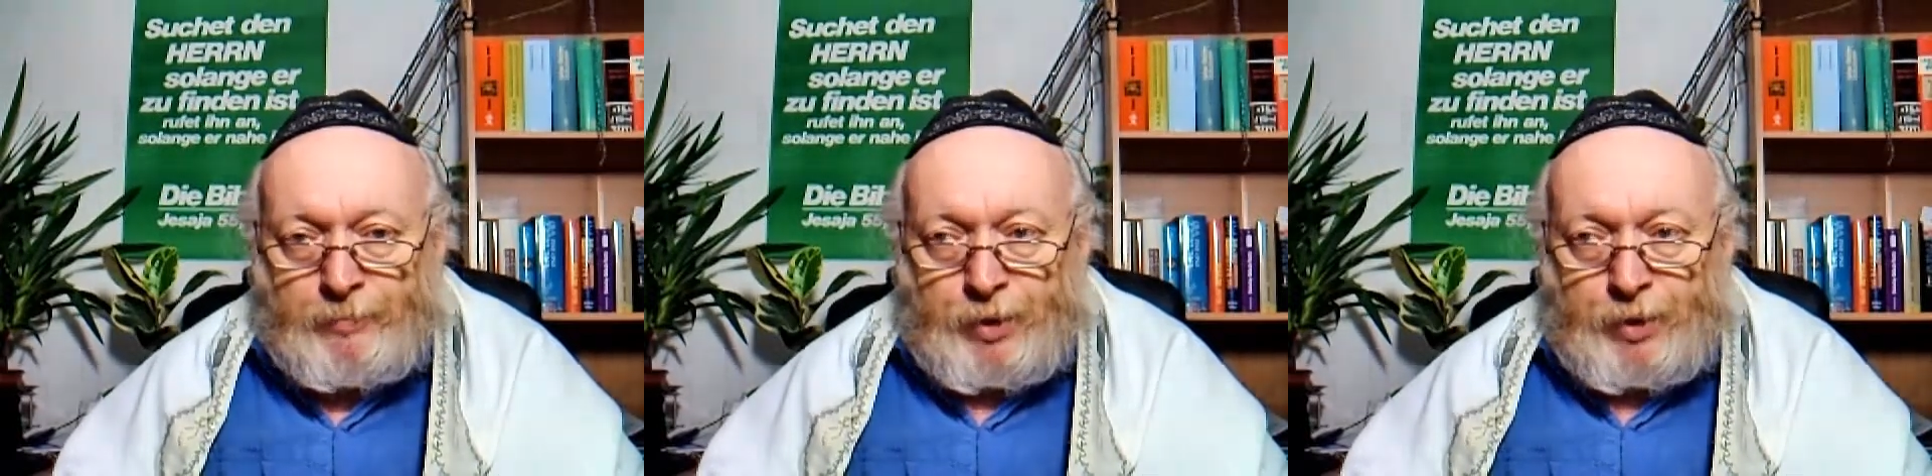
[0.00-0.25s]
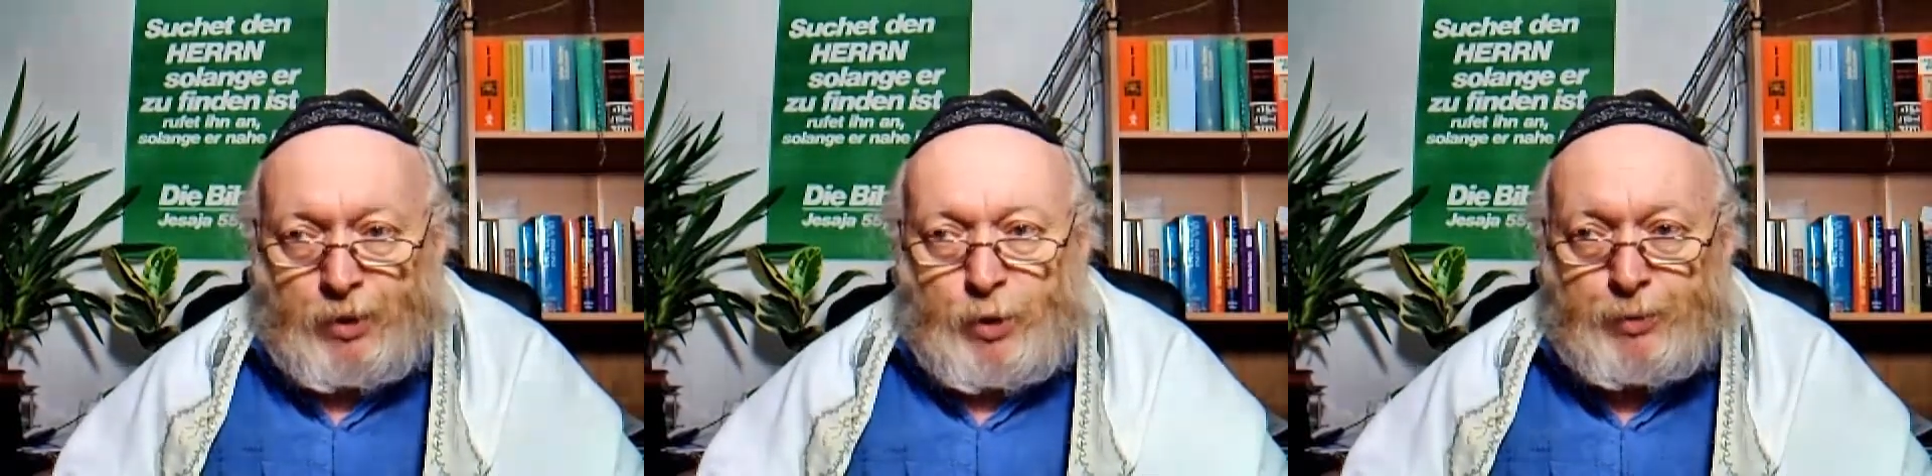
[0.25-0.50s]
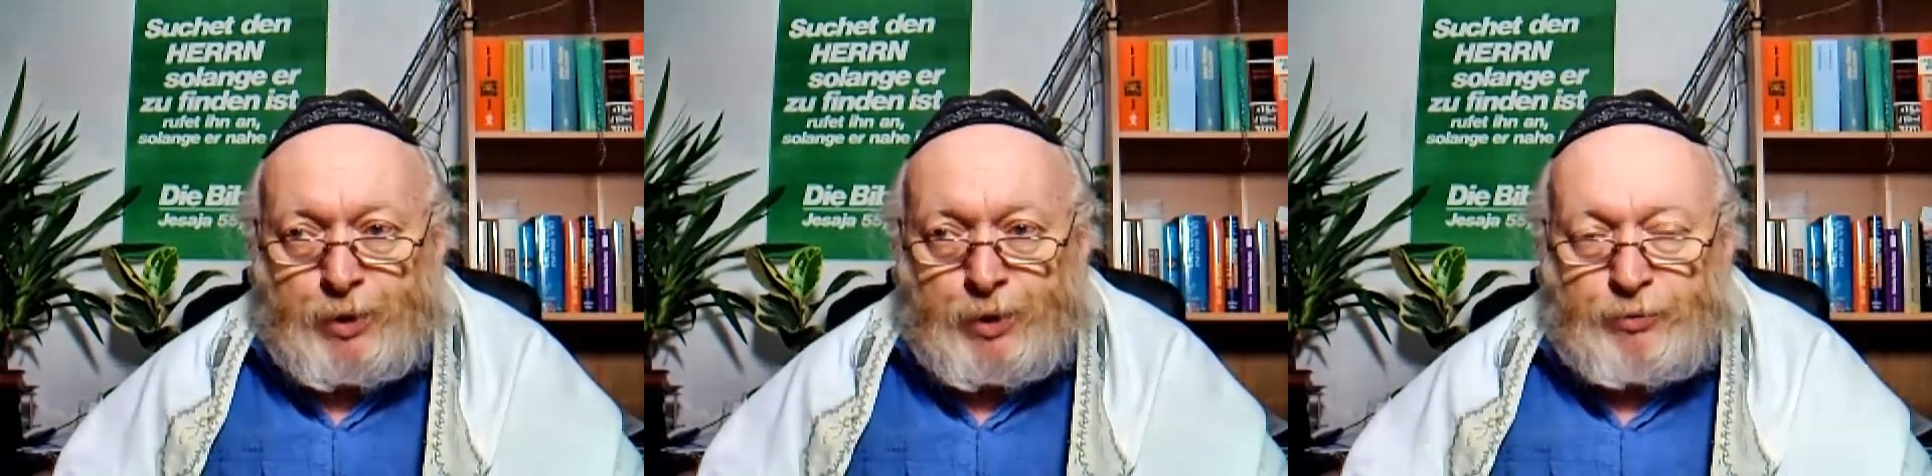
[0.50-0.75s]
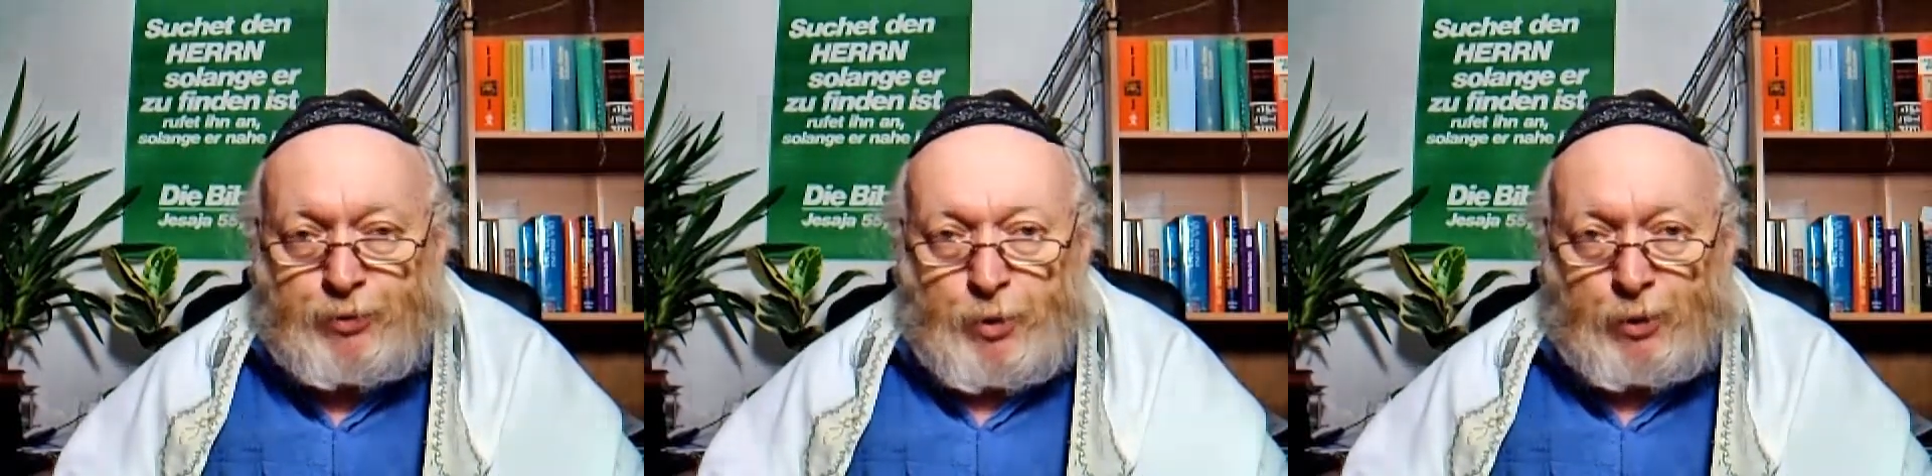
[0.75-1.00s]
die hübsche
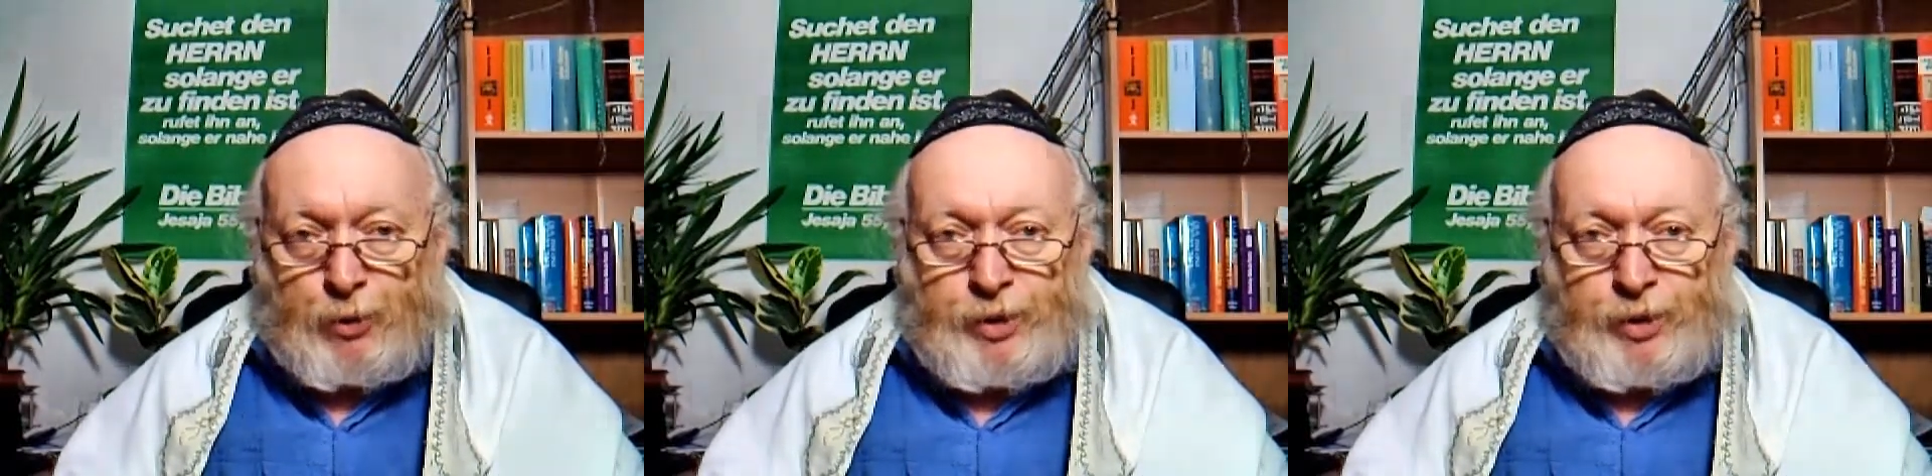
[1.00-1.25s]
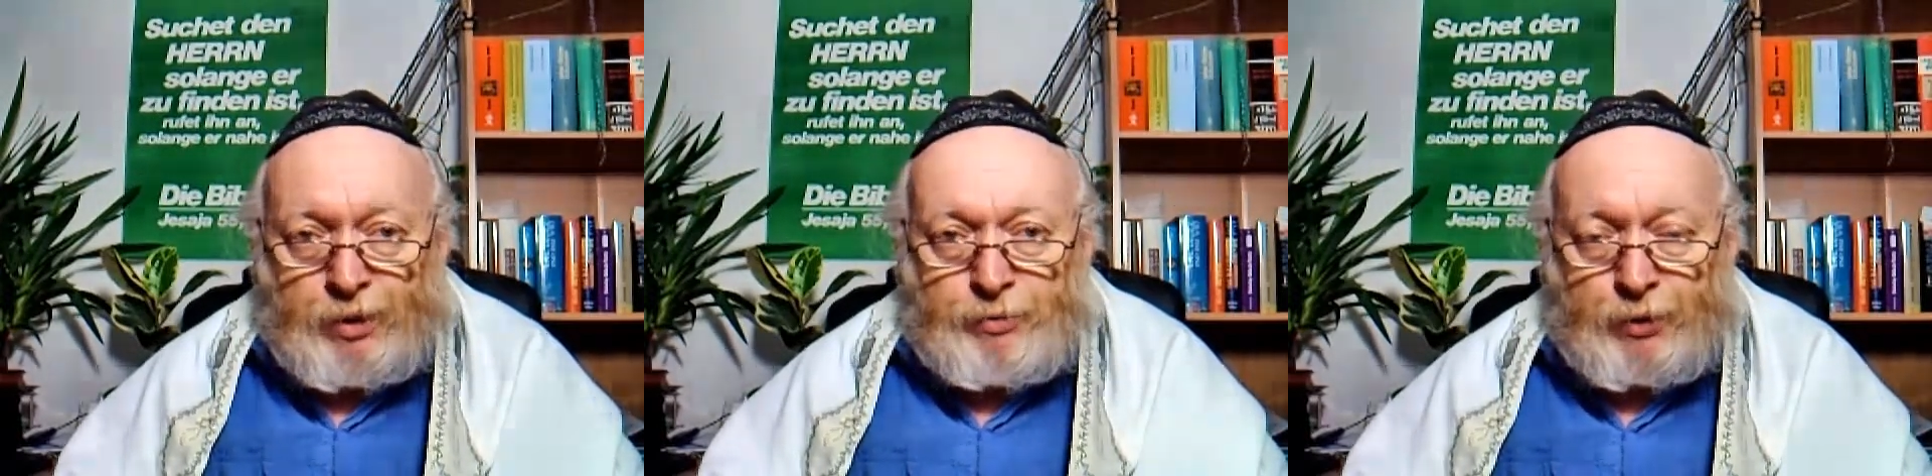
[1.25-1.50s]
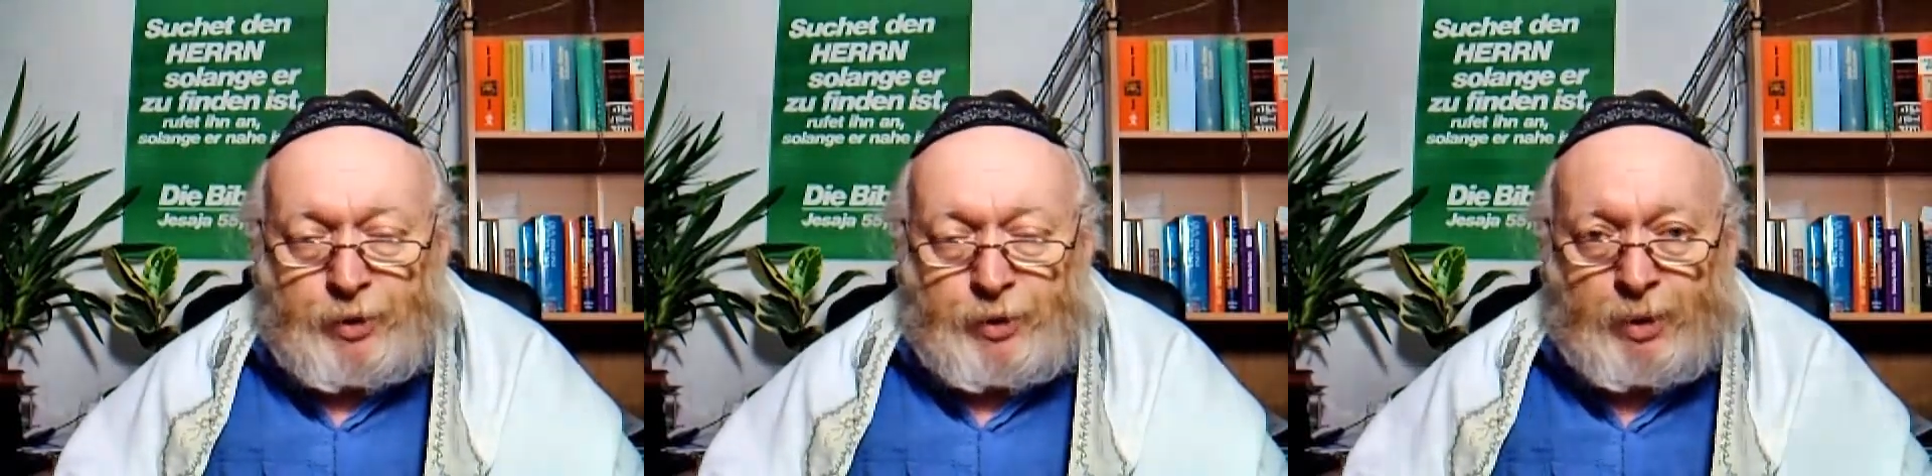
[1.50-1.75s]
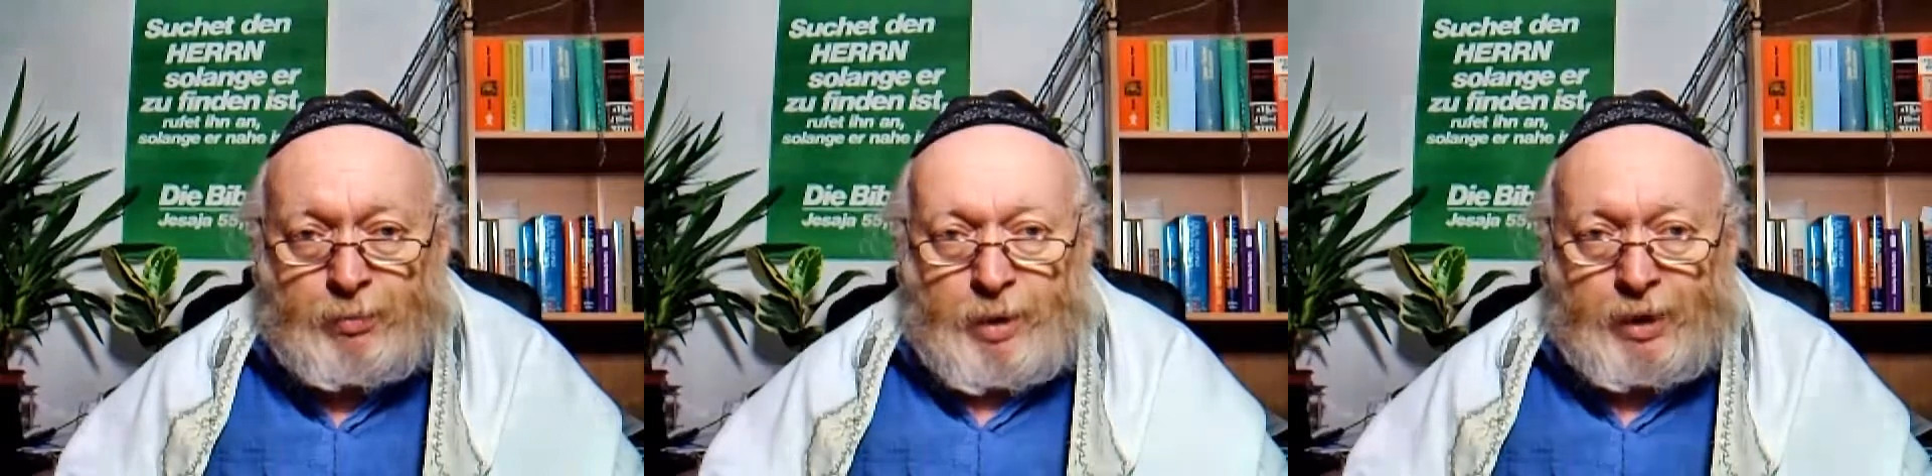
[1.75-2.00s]
Freundin von
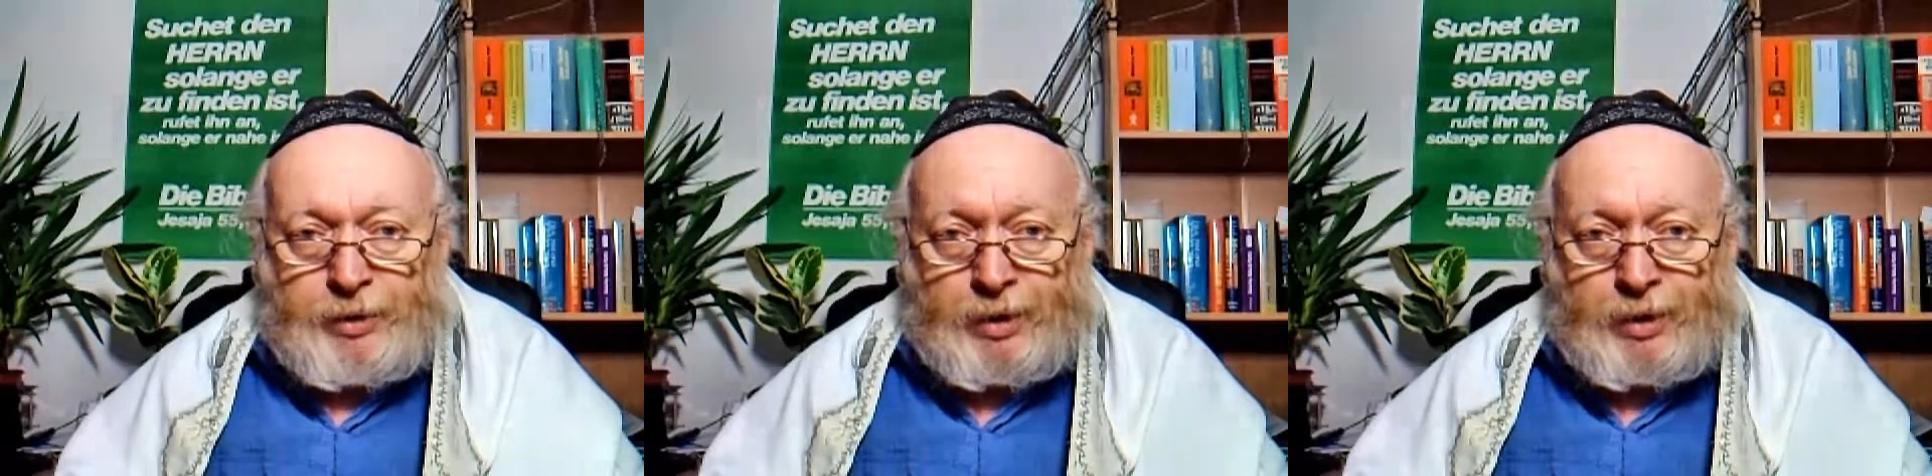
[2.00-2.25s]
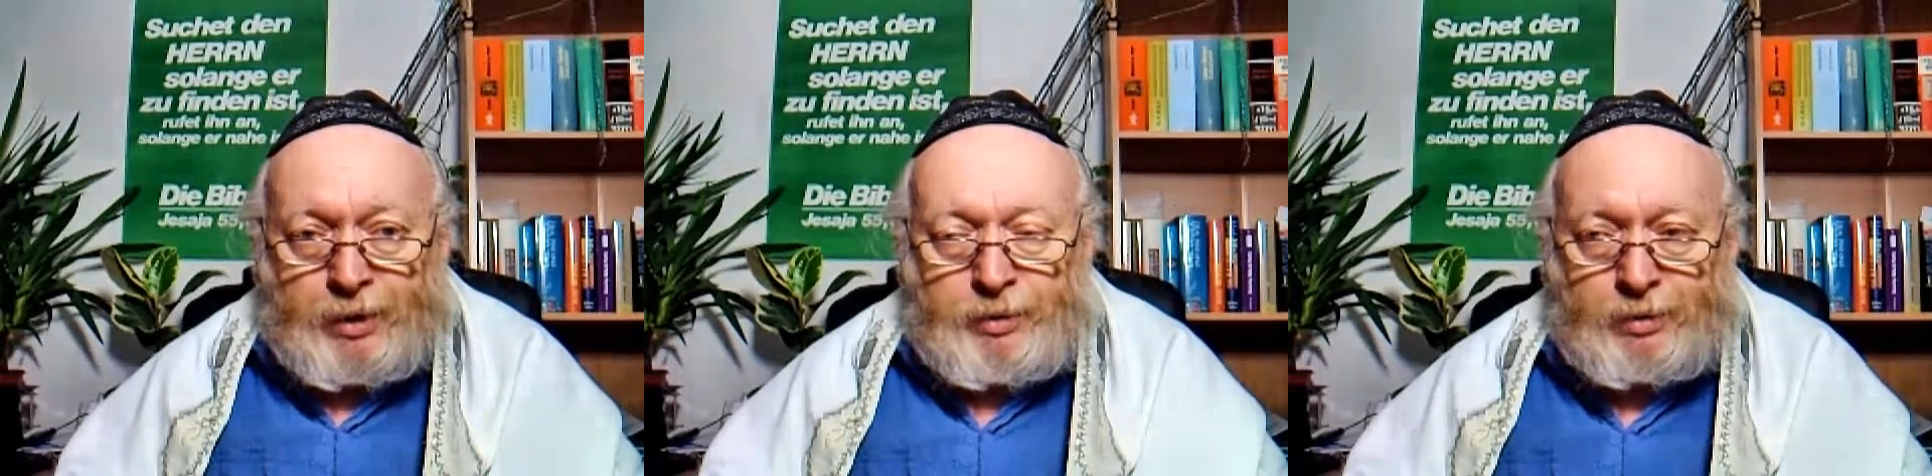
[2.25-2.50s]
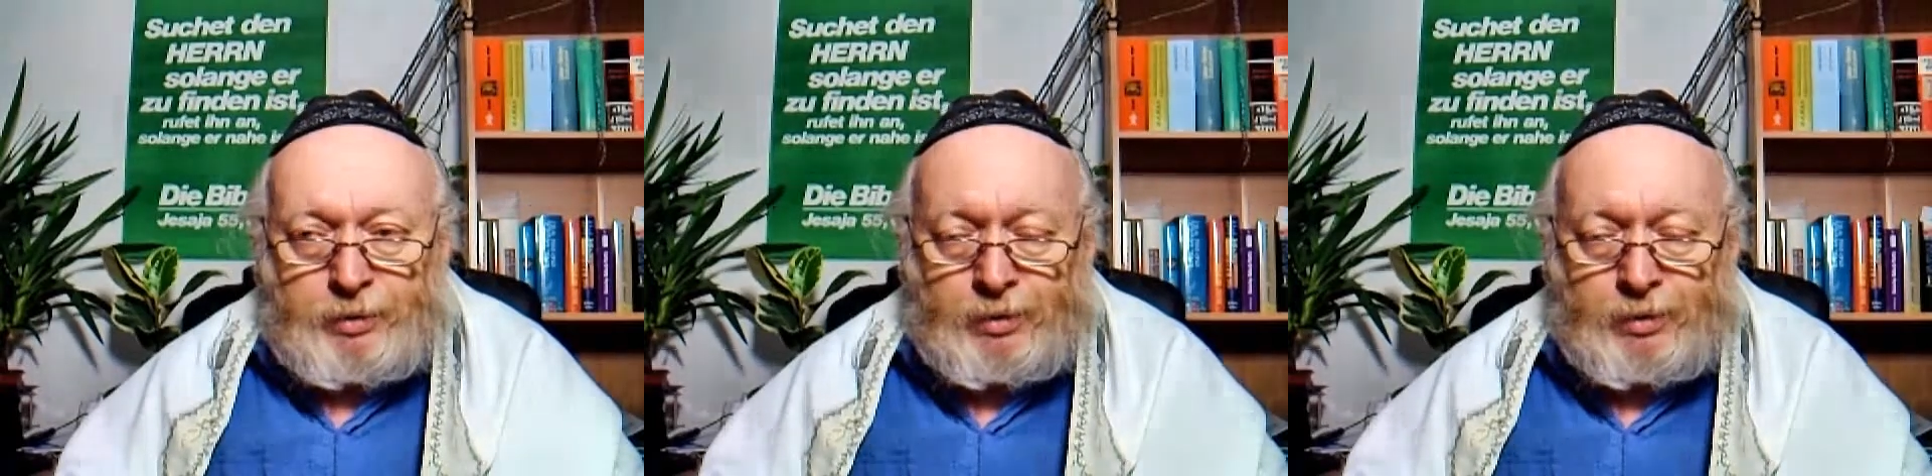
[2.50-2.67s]
dem anderen.